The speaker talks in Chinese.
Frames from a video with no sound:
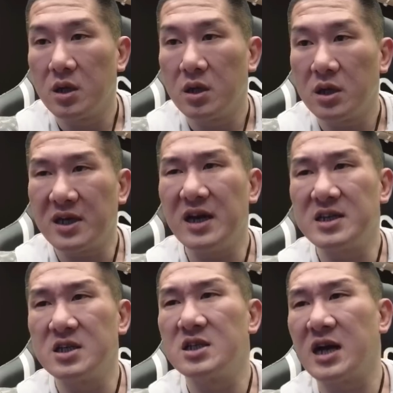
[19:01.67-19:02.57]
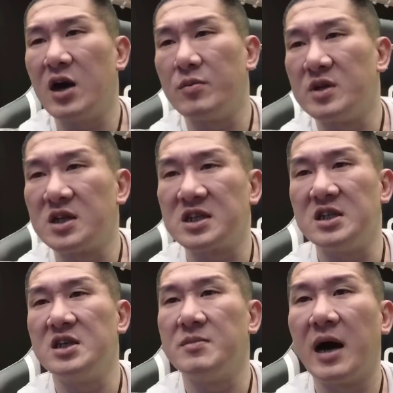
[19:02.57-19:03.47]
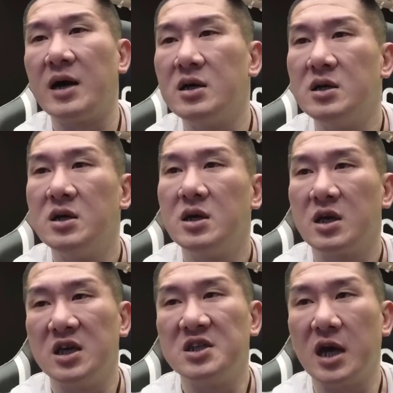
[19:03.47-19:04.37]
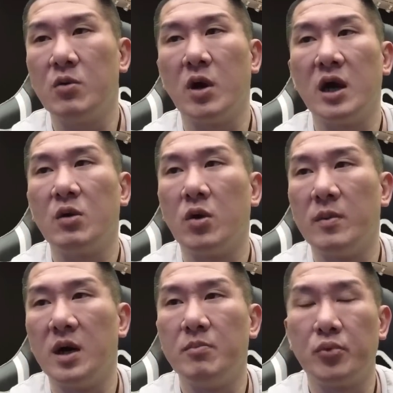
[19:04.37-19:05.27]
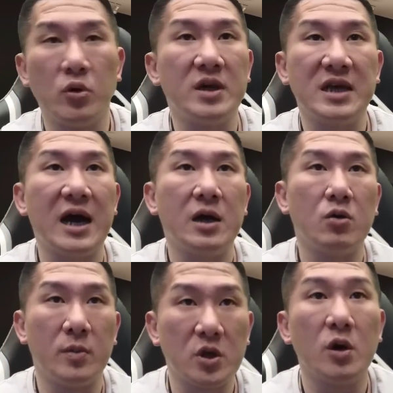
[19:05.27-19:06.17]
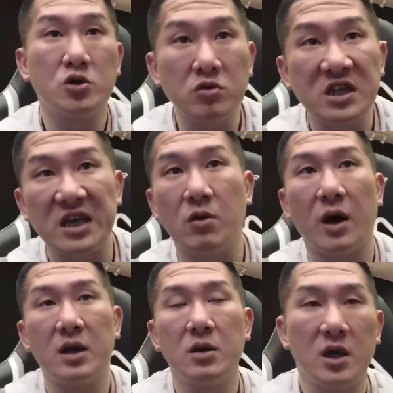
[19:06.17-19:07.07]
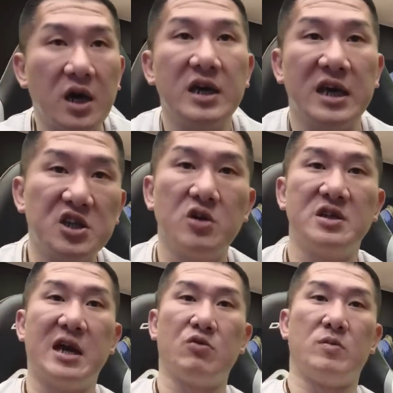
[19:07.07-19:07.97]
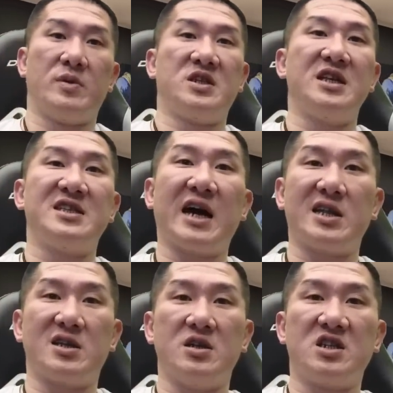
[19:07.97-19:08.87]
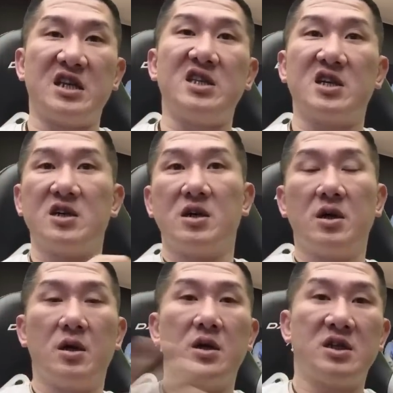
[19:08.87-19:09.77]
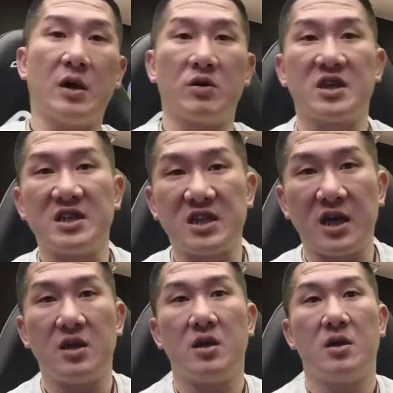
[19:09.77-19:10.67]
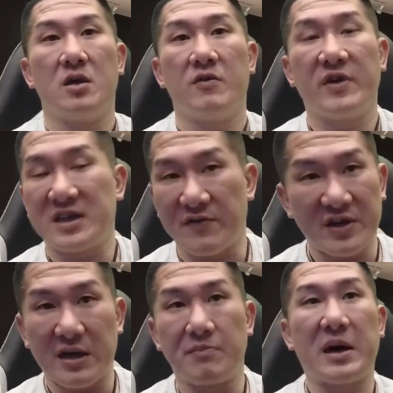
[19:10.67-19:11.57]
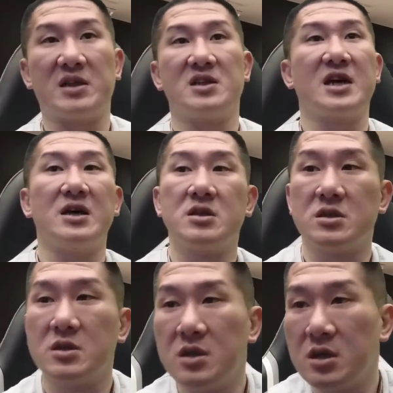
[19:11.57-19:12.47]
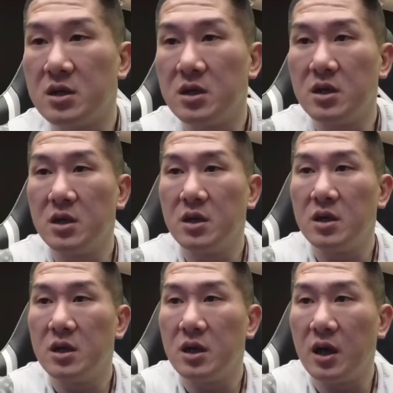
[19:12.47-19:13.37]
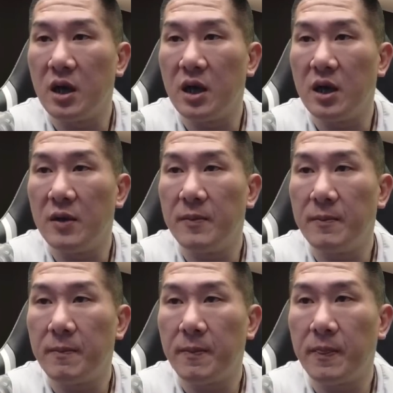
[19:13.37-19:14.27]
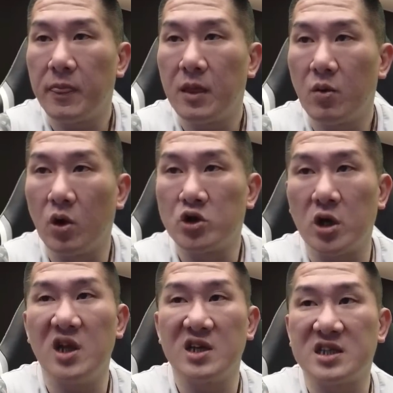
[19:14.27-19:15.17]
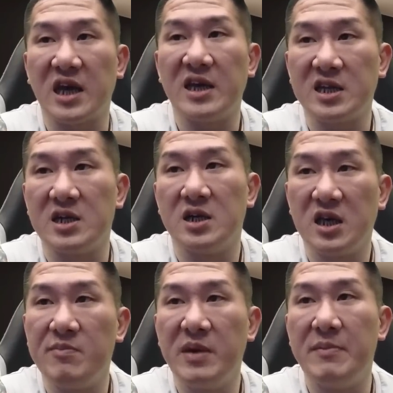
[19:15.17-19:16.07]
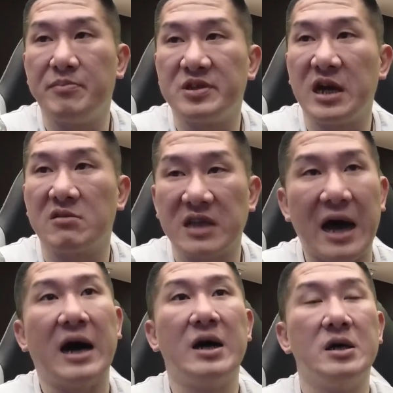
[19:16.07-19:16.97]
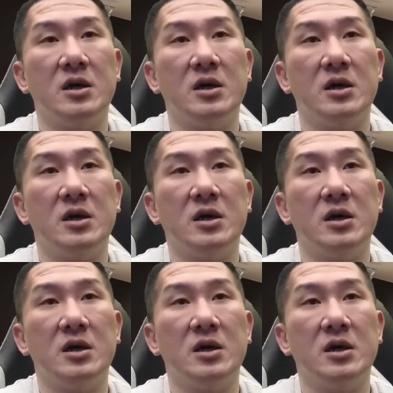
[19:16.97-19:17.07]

你可以试试看我们的新的嘛，银纤维我们不会再，我们都会出新款，你可以研究一下我们现在的新的，像我这件非常非常棒的材质，哎，我觉得谁的赢面比较大，